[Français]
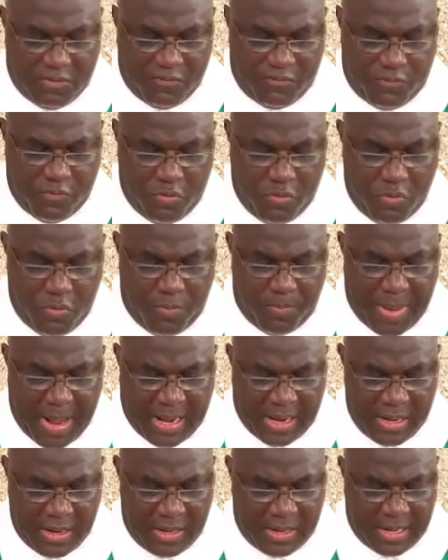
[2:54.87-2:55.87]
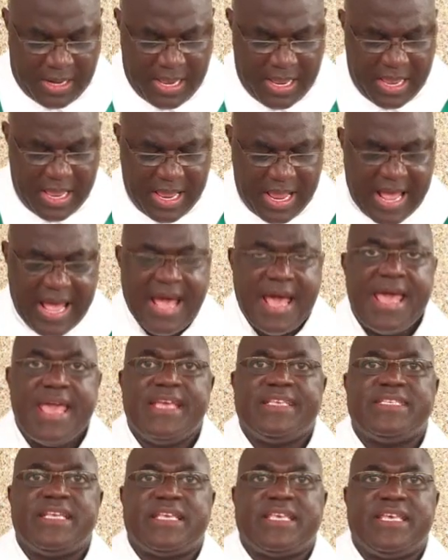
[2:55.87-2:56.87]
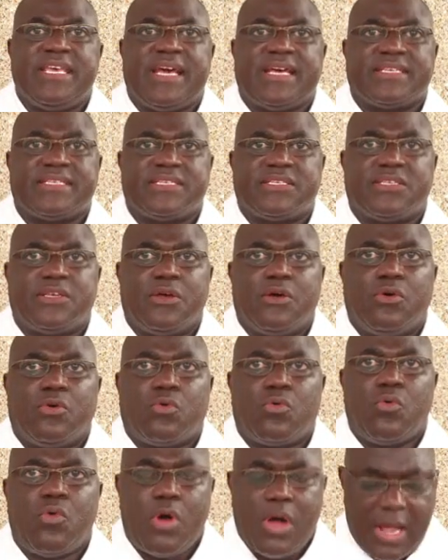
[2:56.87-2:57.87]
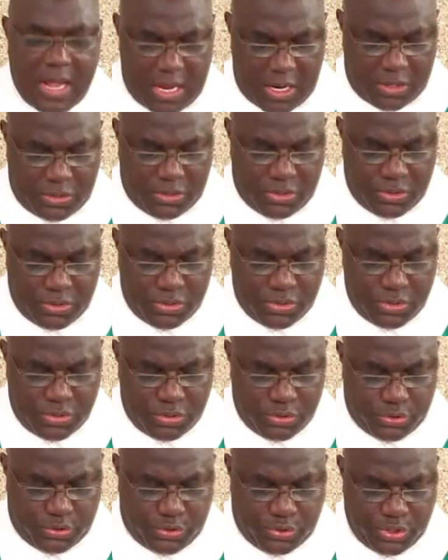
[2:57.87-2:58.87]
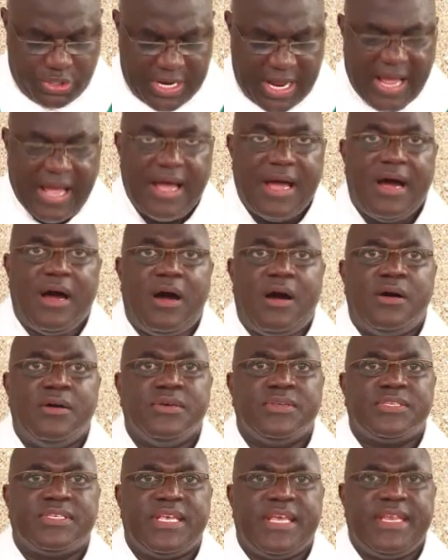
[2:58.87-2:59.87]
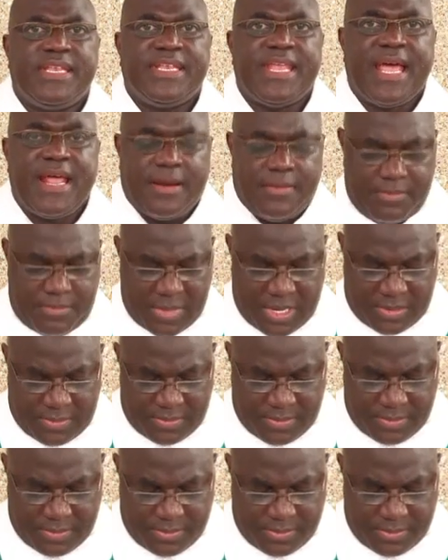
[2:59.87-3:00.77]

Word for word: Vous parlerez à Ézéchias, roi de Juda, en ces termes.